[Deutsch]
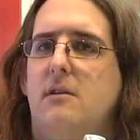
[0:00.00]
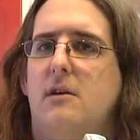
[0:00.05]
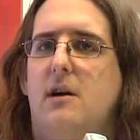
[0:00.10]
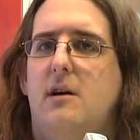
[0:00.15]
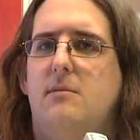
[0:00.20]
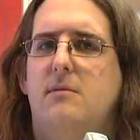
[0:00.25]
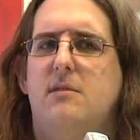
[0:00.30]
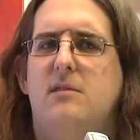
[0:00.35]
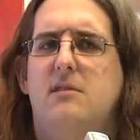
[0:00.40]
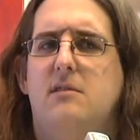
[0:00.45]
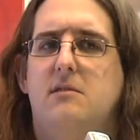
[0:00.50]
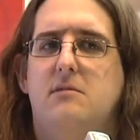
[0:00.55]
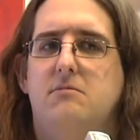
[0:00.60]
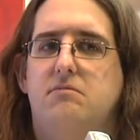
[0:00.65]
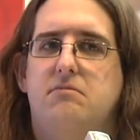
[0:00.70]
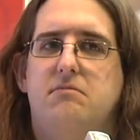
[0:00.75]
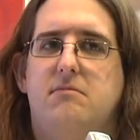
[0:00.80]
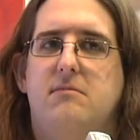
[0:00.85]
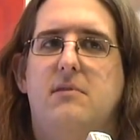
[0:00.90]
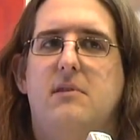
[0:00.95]
Aber
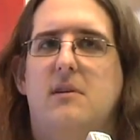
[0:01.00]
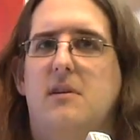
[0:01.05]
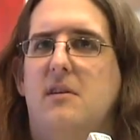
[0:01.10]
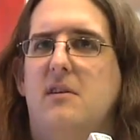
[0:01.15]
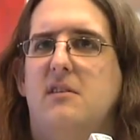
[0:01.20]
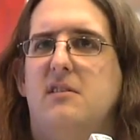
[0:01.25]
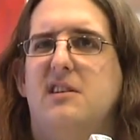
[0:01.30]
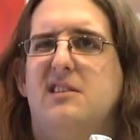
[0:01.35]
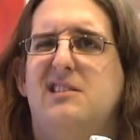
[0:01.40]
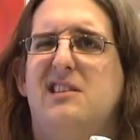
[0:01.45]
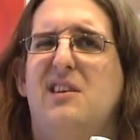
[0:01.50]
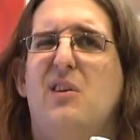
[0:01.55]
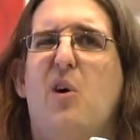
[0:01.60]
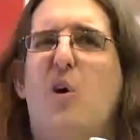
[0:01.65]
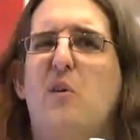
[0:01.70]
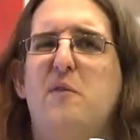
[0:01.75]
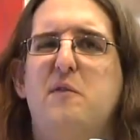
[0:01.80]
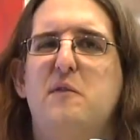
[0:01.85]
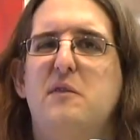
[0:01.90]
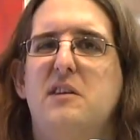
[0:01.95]
dass der
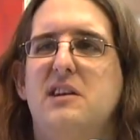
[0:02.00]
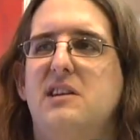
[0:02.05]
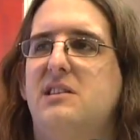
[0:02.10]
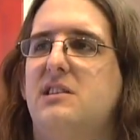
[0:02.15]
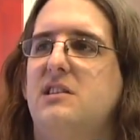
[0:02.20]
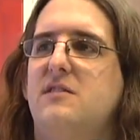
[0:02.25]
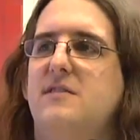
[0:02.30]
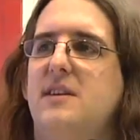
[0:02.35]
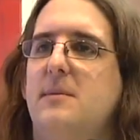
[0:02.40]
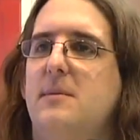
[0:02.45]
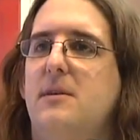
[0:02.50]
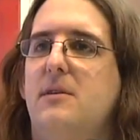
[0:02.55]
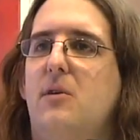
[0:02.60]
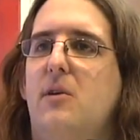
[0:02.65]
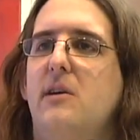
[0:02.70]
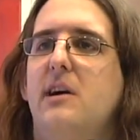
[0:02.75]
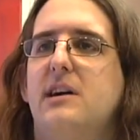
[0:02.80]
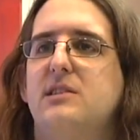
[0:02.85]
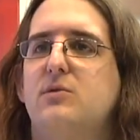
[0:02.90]
offen ist, das wäre mir neu.